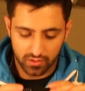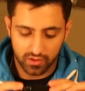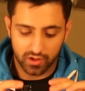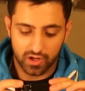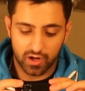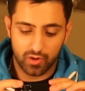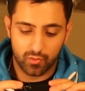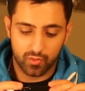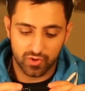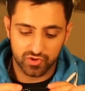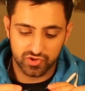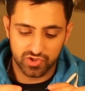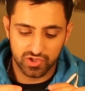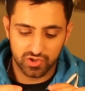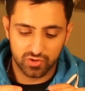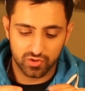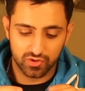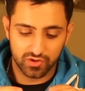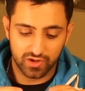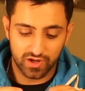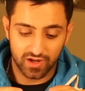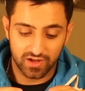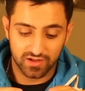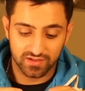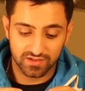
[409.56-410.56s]
راح ورجيكم
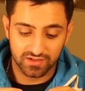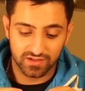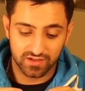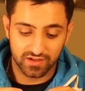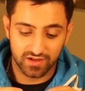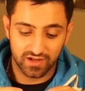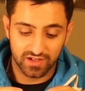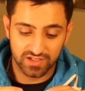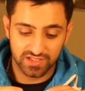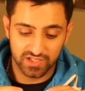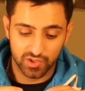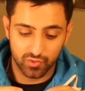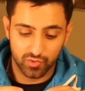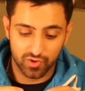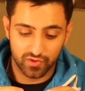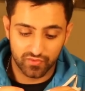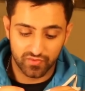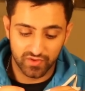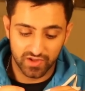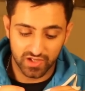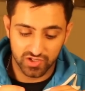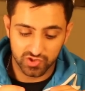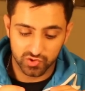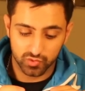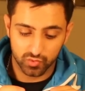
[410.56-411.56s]
راح راح صور
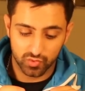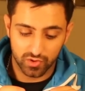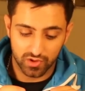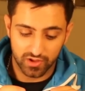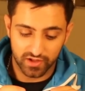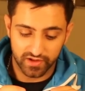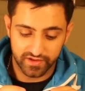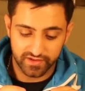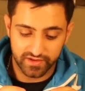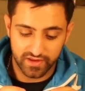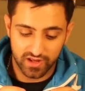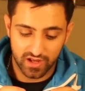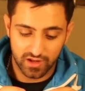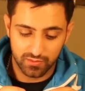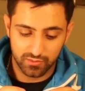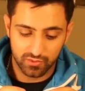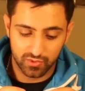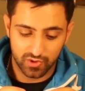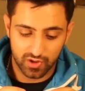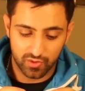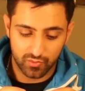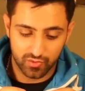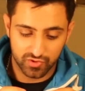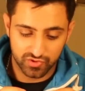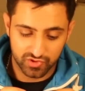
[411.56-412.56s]
فيها صورة قدامي
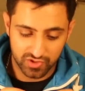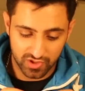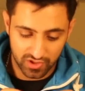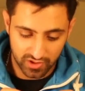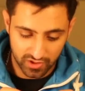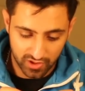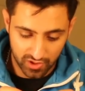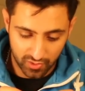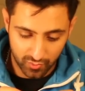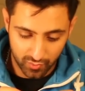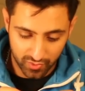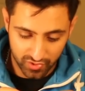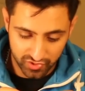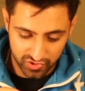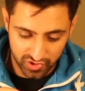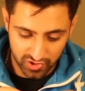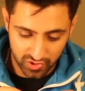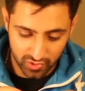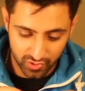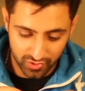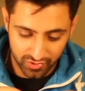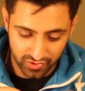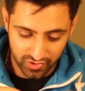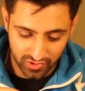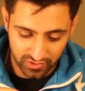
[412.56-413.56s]
وراح بورجي راح
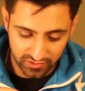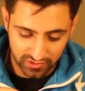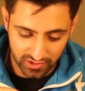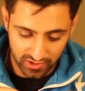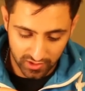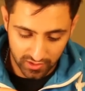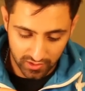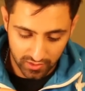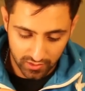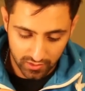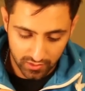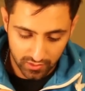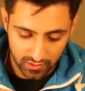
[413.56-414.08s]
نقطة